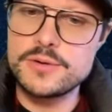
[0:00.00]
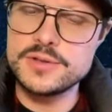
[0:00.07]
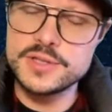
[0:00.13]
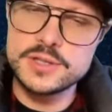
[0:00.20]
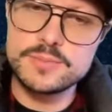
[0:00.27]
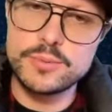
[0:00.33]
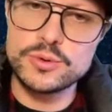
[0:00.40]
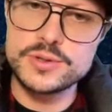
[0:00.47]

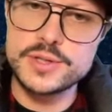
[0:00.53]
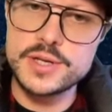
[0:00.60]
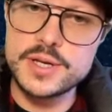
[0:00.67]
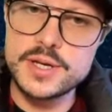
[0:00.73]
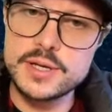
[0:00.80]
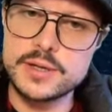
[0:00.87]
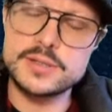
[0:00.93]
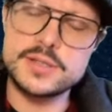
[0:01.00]

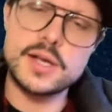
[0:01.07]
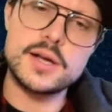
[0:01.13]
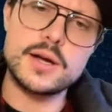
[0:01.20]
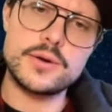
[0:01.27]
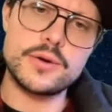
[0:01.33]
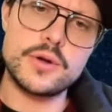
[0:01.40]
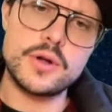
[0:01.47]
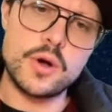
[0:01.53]
disposée et
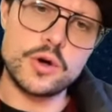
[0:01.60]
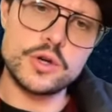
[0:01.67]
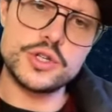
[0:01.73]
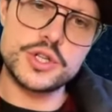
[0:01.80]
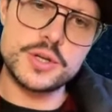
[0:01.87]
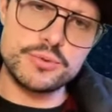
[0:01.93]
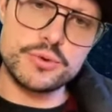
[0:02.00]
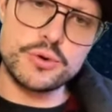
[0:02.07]
ça
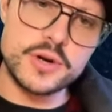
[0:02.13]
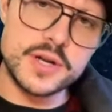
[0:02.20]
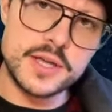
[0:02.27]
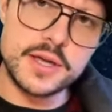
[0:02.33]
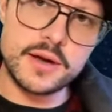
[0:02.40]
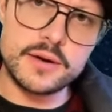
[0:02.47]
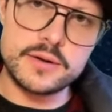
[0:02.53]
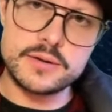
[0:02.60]
j'ai pu le
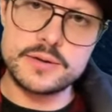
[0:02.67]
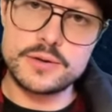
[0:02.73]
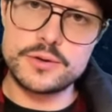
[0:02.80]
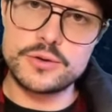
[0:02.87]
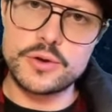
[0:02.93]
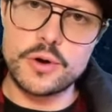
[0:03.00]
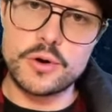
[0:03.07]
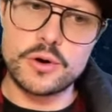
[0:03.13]
lire euh,
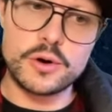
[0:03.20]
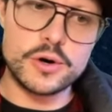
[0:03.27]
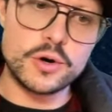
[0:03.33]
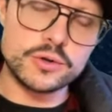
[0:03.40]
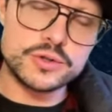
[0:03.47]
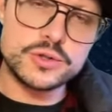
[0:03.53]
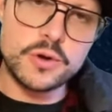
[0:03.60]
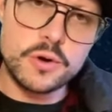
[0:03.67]
dans
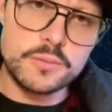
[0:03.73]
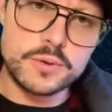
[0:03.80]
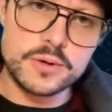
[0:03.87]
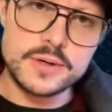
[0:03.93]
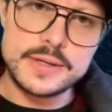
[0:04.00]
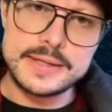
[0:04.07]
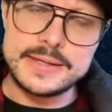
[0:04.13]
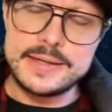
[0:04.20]
l'ensemble